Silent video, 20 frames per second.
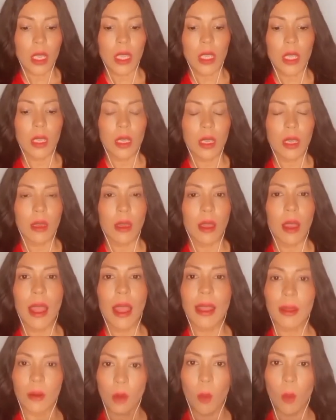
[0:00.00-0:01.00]
Y
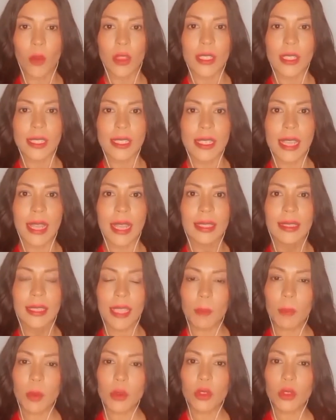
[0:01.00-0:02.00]
como decía, en
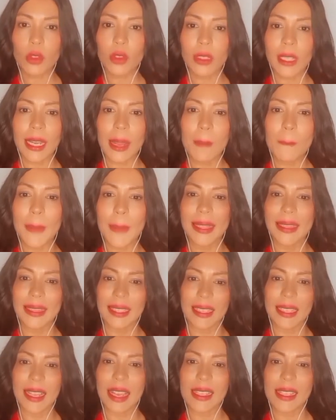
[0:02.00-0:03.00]
tiempos donde la
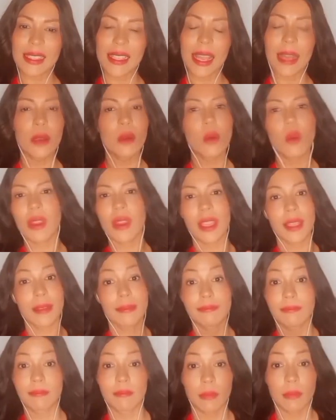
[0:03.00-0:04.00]
empatía es algo
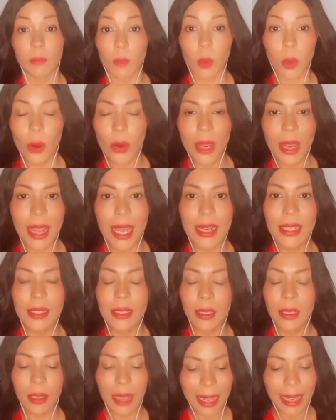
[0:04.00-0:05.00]
que por lo que
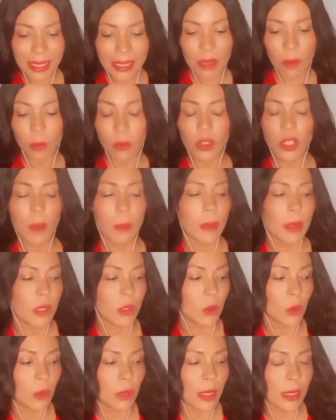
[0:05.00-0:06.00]
carecen muchas
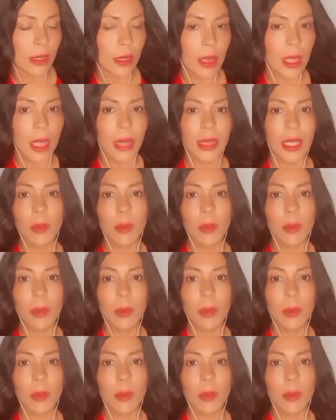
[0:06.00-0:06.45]
personas.